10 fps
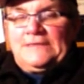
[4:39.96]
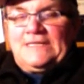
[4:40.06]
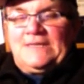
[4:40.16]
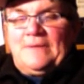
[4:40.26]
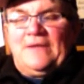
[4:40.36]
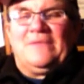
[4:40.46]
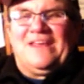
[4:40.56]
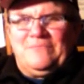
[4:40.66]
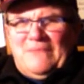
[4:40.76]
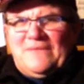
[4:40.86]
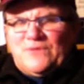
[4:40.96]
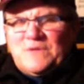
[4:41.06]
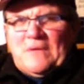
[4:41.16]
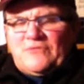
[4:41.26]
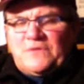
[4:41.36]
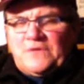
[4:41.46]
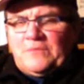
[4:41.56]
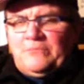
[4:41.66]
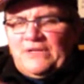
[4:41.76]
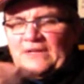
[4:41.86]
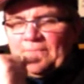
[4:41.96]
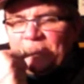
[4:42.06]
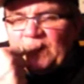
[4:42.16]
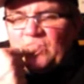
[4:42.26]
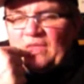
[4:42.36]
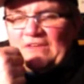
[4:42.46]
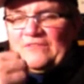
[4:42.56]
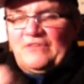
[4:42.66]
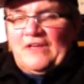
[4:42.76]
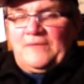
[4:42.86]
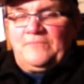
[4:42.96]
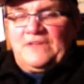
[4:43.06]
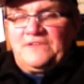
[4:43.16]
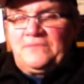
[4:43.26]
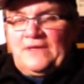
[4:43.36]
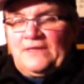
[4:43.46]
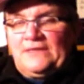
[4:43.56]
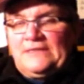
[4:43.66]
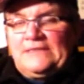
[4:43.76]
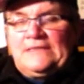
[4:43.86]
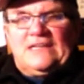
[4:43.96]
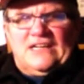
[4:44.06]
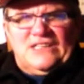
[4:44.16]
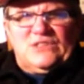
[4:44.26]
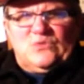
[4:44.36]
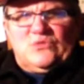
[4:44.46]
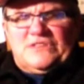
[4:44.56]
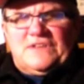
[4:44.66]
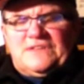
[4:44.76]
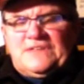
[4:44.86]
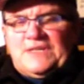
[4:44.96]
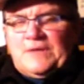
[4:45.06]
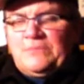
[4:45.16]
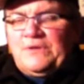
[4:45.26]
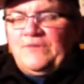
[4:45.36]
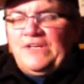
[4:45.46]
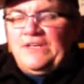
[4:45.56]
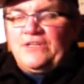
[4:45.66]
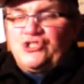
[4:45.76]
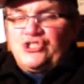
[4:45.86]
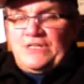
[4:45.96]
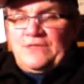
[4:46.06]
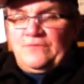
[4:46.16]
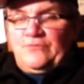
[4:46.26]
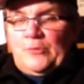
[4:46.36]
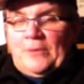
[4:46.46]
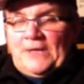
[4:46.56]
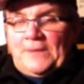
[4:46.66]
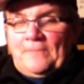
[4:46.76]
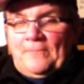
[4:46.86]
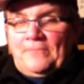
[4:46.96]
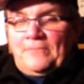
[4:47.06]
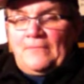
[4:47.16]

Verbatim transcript: ich meine, äh, machen wir uns mal von solchen Bildern hm, frei. Das war lange nur tatsächlich den privilegierten Schichten vorbehalten.